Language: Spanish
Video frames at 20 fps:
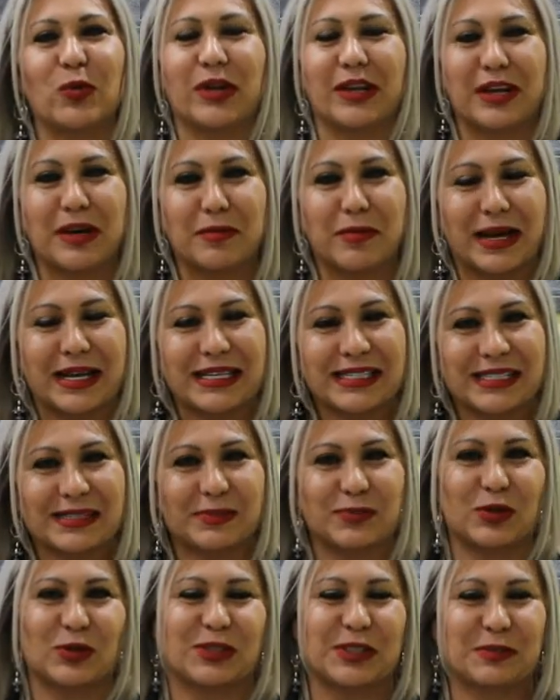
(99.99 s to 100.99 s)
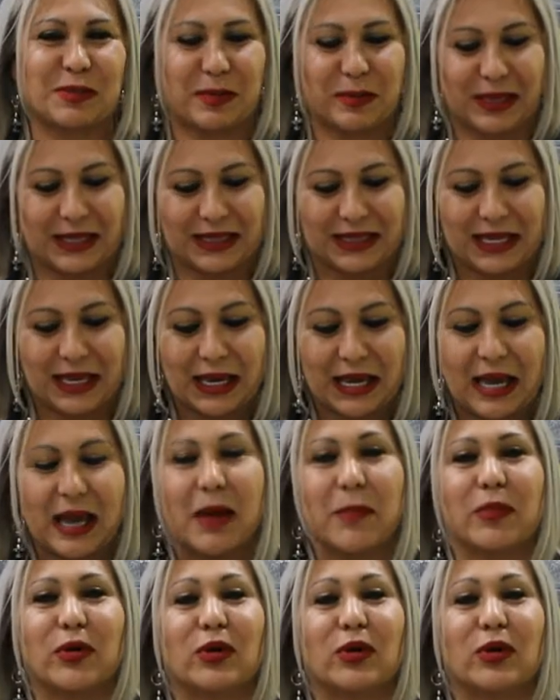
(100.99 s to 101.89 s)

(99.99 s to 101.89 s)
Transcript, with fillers: vienen más próximamente,